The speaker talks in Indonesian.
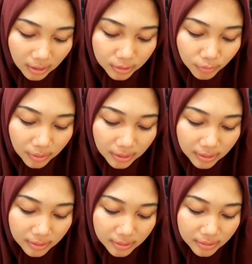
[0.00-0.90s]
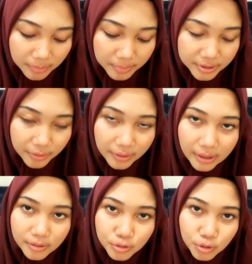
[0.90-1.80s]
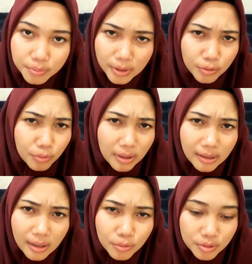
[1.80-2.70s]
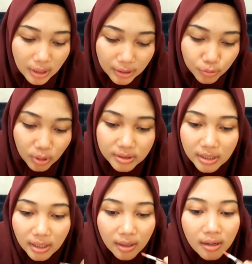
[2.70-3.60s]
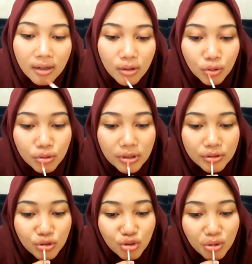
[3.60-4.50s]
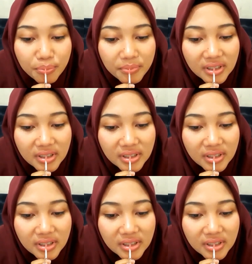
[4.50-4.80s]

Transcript: atau kalian tipe cewek yang cukup satu warna udah itu aja udah cukup